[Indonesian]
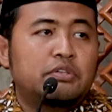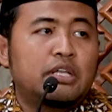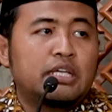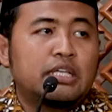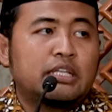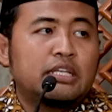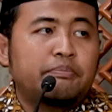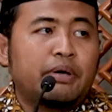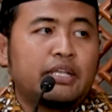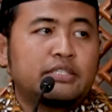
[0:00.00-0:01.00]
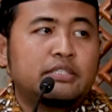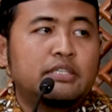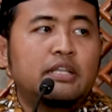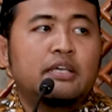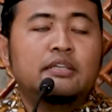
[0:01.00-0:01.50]
saudara kita di
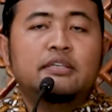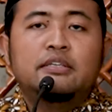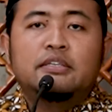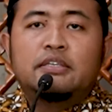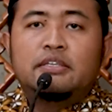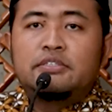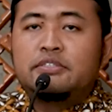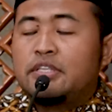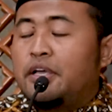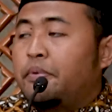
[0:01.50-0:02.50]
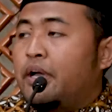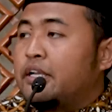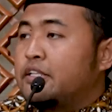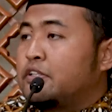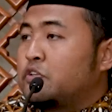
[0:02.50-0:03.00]
Palestina setiap
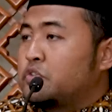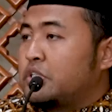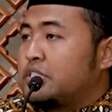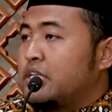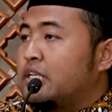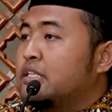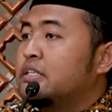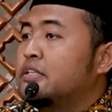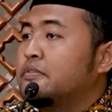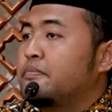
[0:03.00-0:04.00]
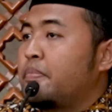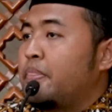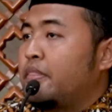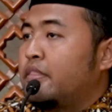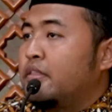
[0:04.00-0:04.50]
hari terus terjadi.
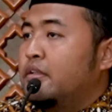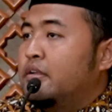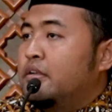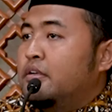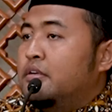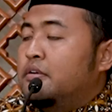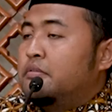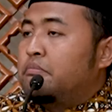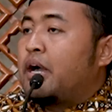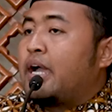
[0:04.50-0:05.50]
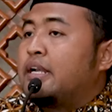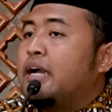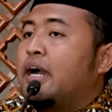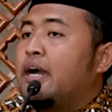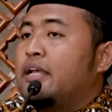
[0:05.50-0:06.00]
Maka
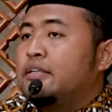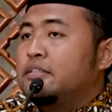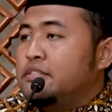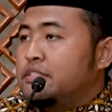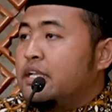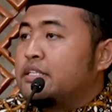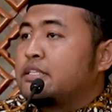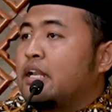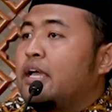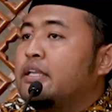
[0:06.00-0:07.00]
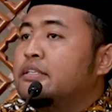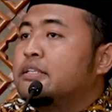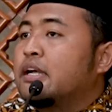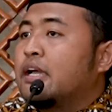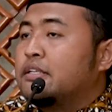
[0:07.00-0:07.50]
ada hal yang
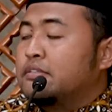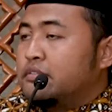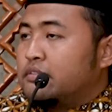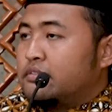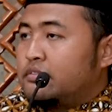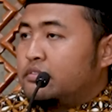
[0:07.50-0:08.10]
selain dengan